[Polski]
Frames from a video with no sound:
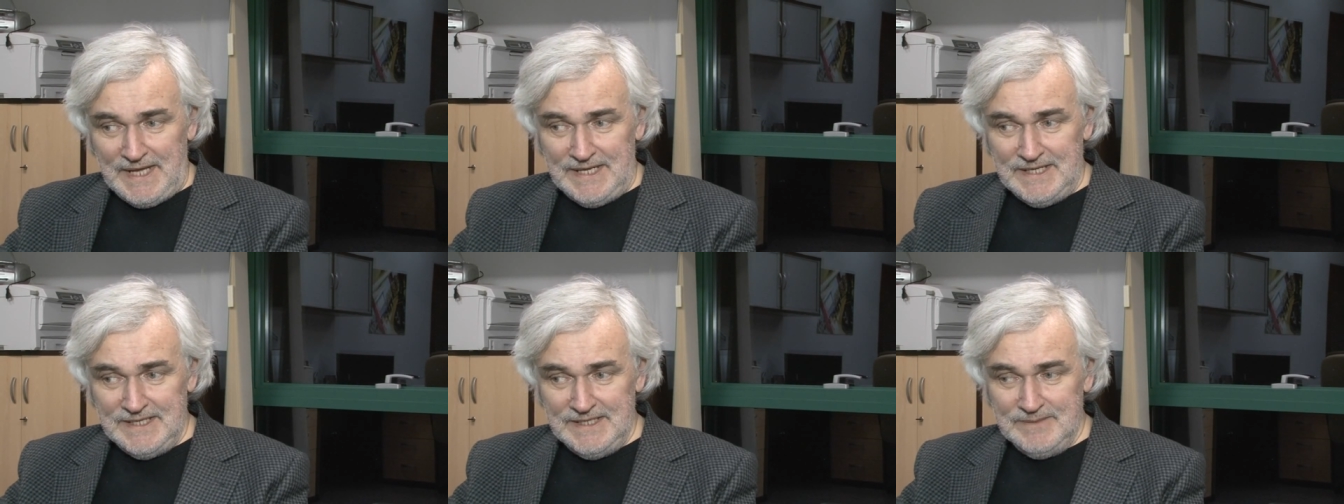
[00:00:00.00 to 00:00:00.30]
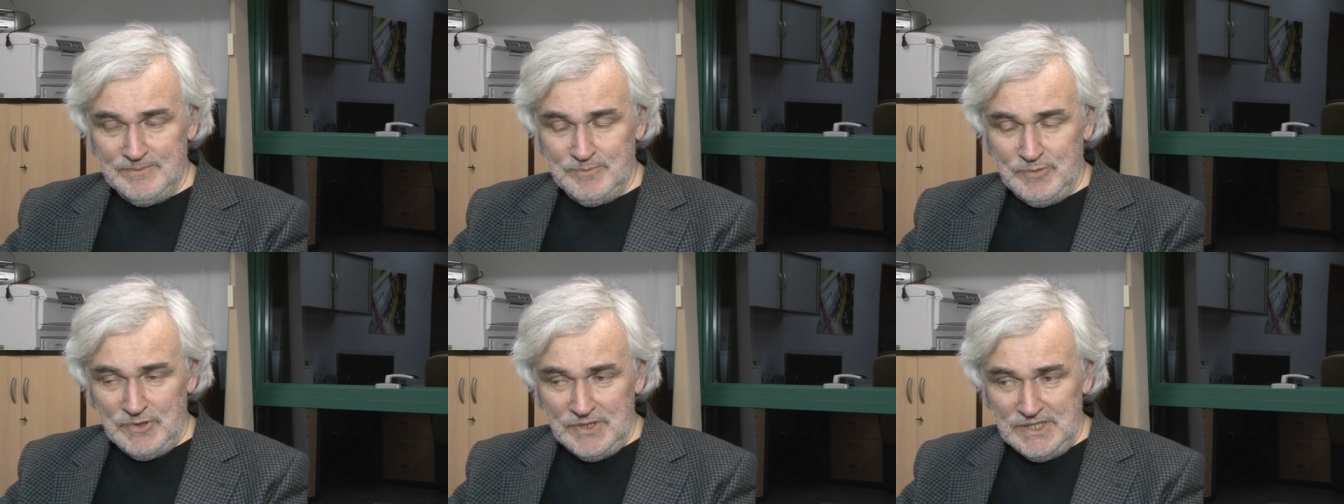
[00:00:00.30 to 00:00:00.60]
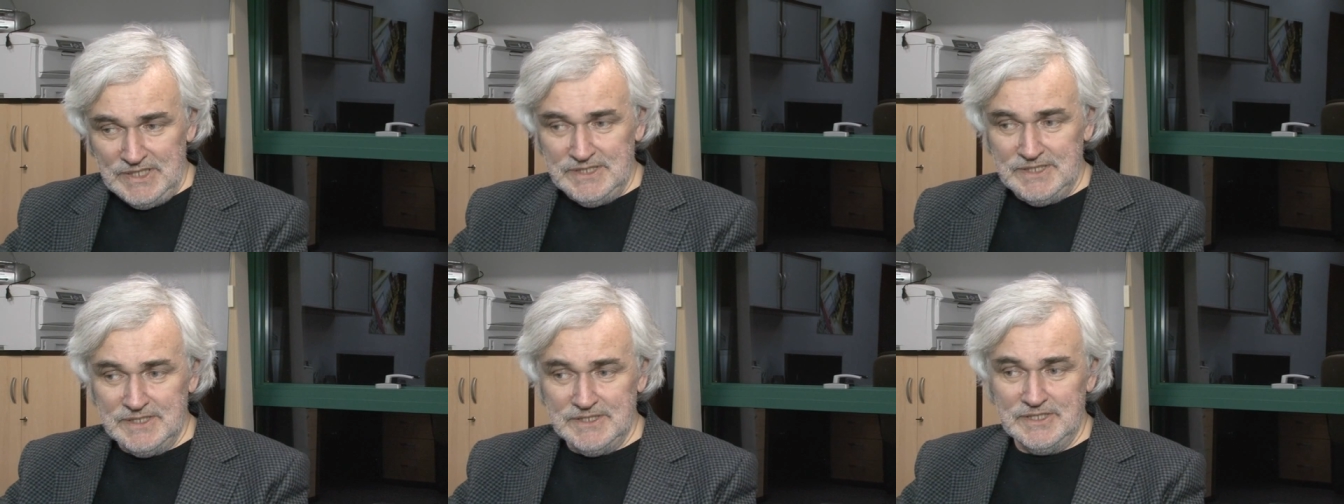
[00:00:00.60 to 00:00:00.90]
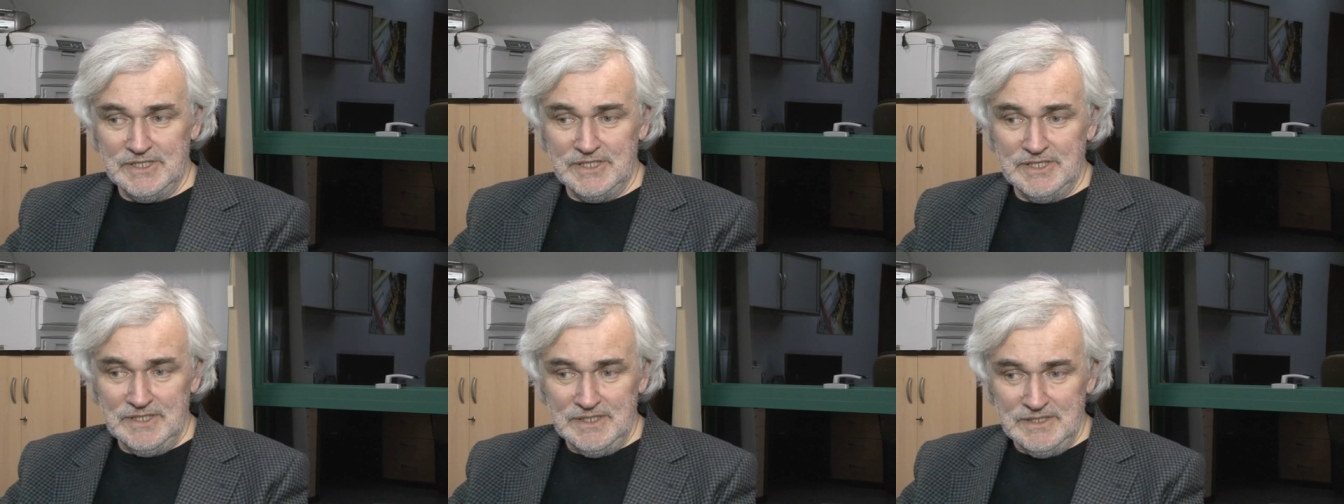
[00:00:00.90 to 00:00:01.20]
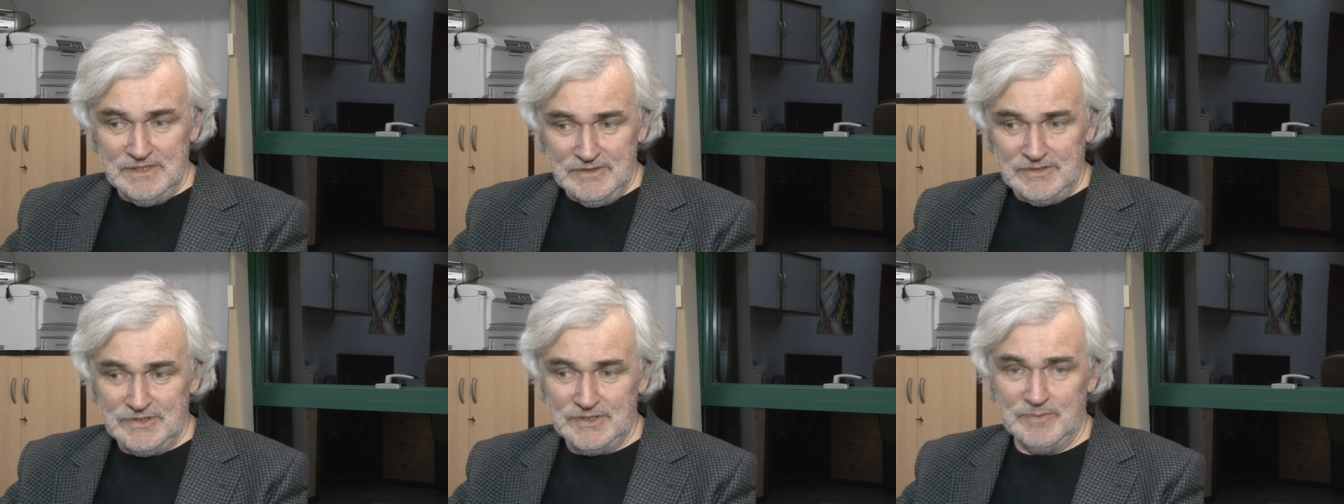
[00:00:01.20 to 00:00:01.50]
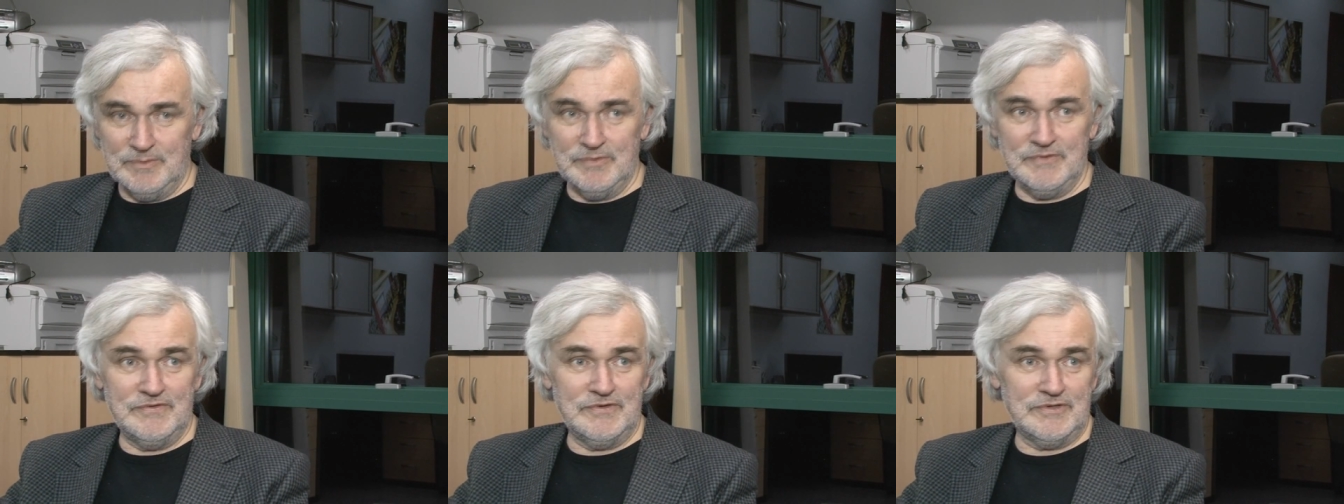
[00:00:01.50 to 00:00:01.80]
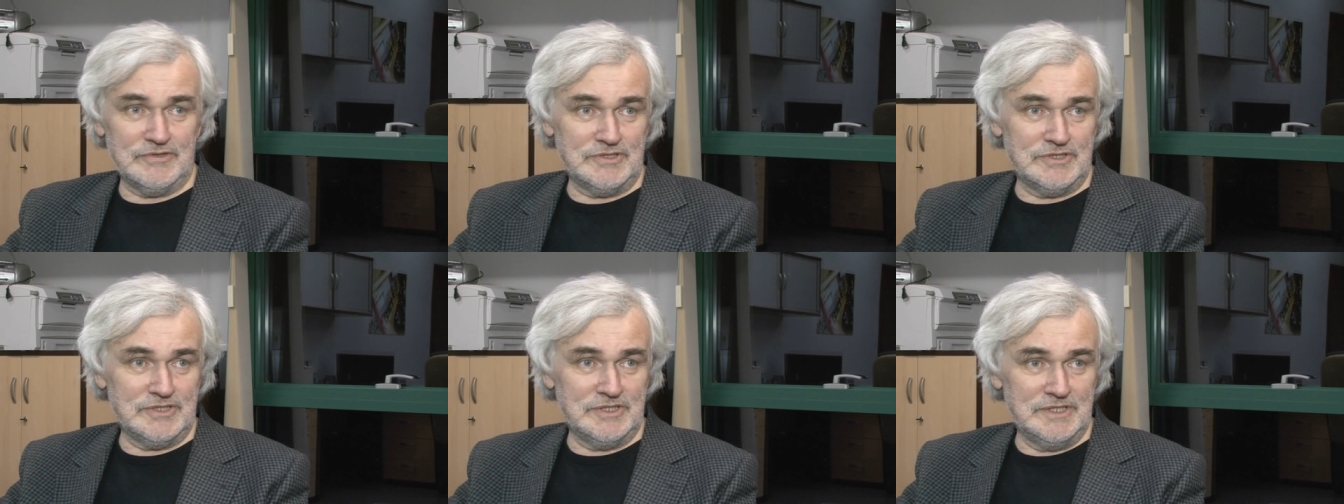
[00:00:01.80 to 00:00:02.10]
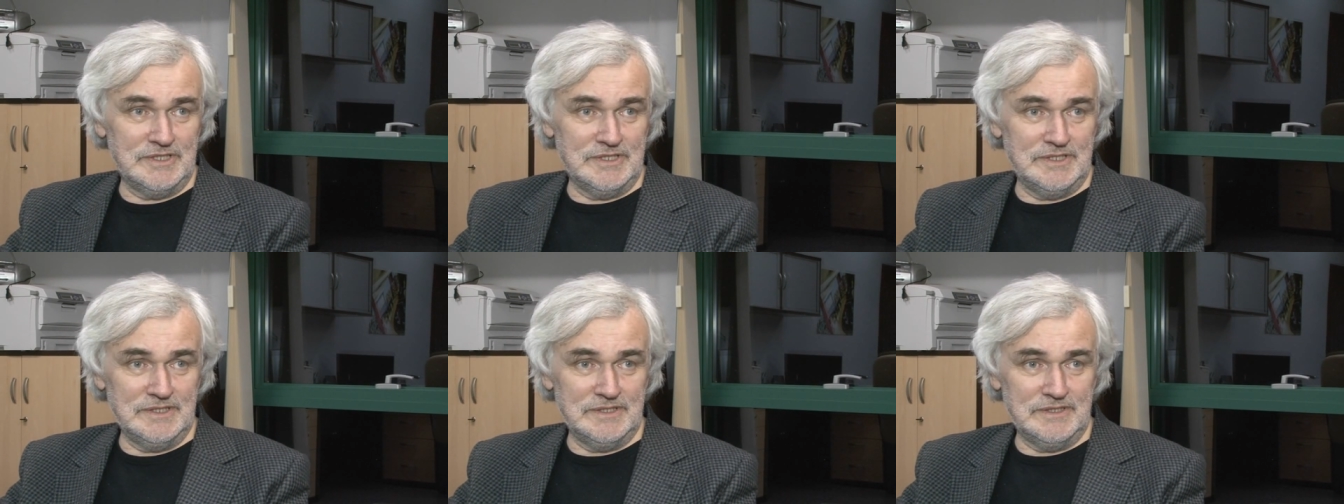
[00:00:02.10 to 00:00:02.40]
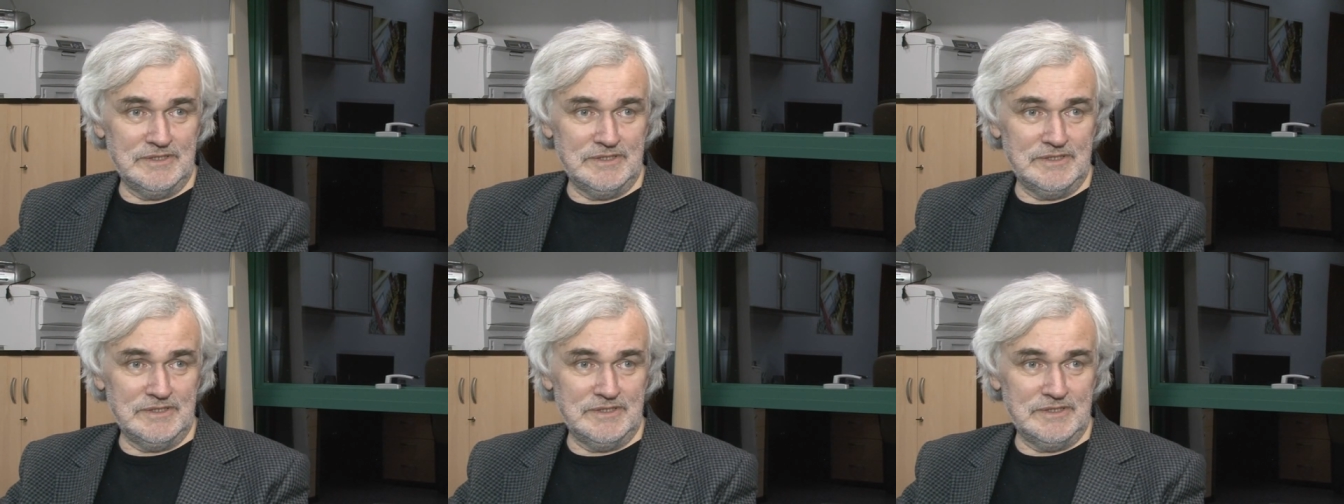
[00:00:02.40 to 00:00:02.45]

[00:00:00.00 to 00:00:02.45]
e, poetyki i osobowości.